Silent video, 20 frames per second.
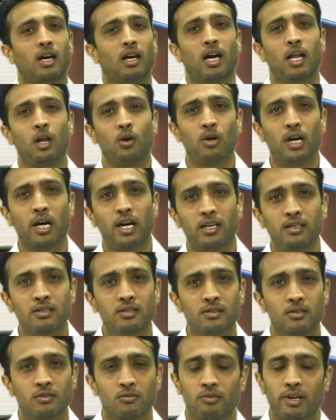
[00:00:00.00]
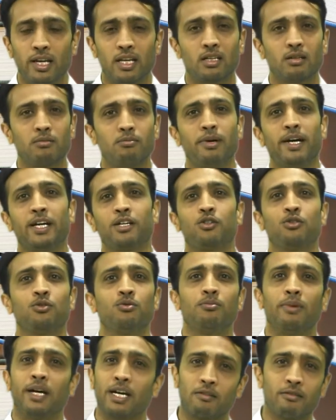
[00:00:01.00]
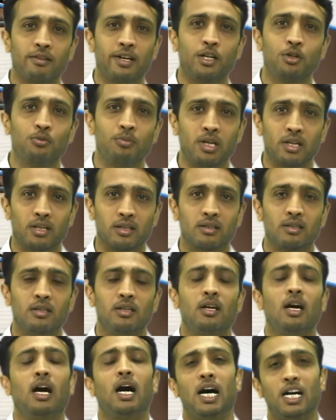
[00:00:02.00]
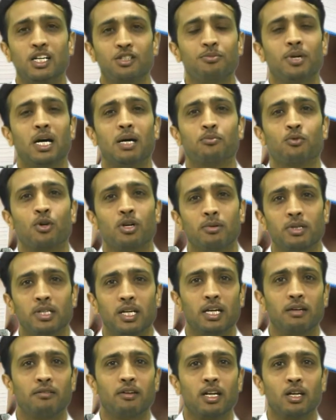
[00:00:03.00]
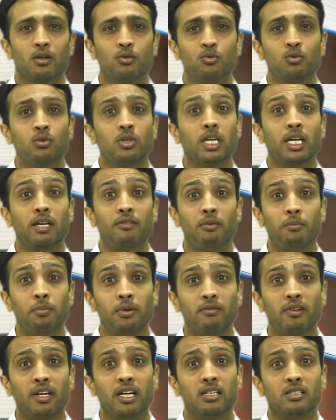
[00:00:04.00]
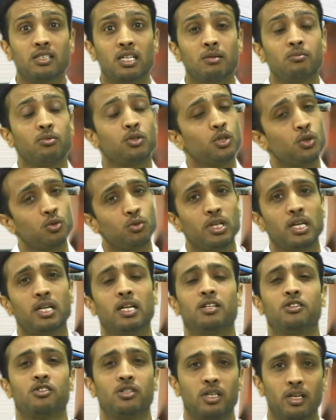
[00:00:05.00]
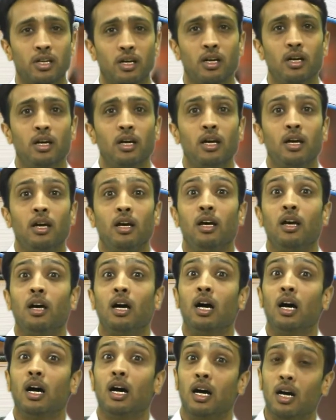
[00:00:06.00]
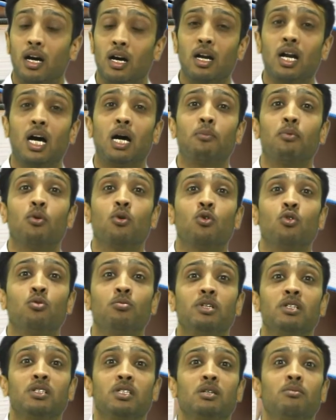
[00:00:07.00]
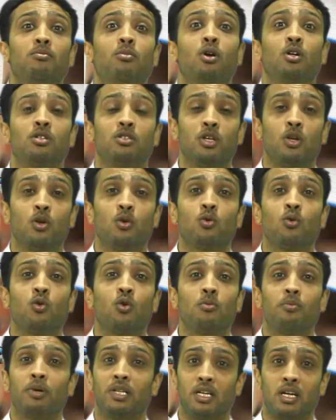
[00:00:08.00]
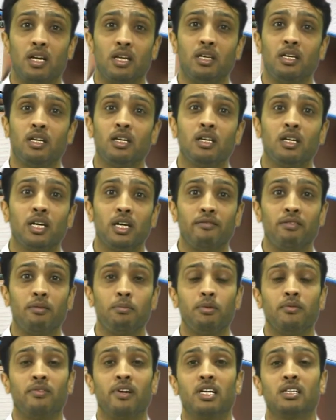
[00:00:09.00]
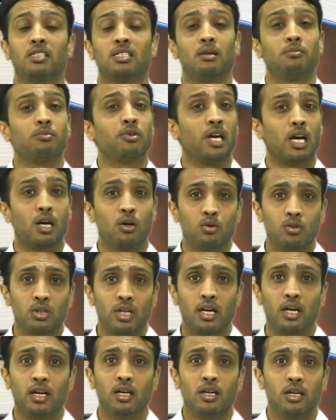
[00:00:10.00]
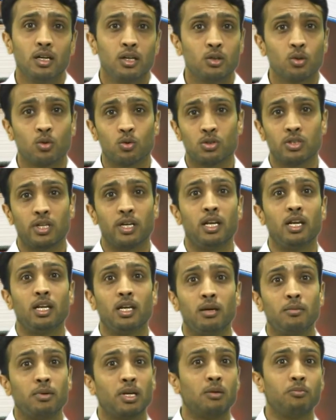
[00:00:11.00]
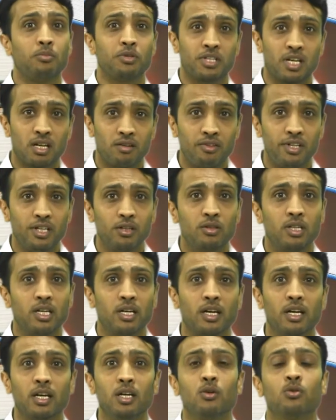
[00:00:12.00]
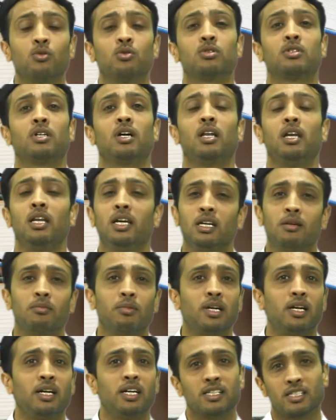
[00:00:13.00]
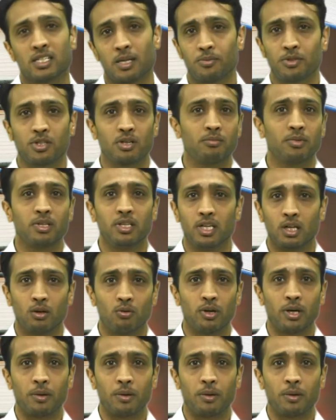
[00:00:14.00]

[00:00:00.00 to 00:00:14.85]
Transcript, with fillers: हेलो गाइस वेलकम बैक टू मैक्रो एडुब्रेन आज मैं आपको ये बताने वाला हूँ के का एग्ज़ाम क्यों देना चाहिए अगर आप लोगों में से बहुत से लोगों को पता नहीं है कि के का एग्ज़ाम क्या होता है तो उसके लिए मेरा पिछला वीडियो देखें उसका लिंक मैंने डिस्क्रिप्शन में दिया हुआ